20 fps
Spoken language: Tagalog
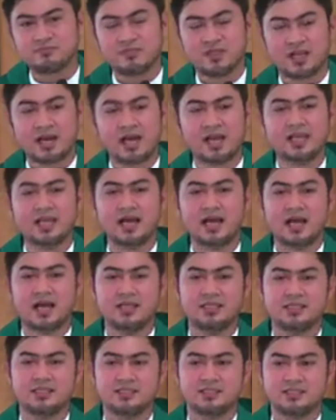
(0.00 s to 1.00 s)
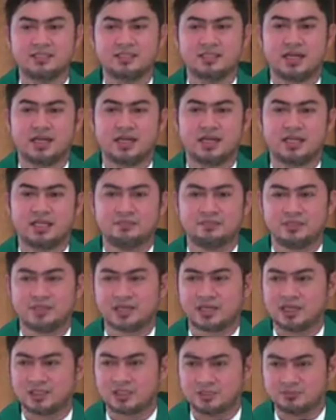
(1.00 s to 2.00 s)
kakayahan na
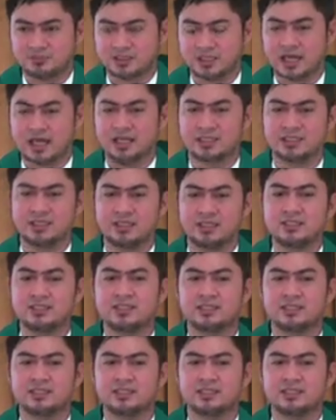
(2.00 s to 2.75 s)
ipinagkaloob sa atin,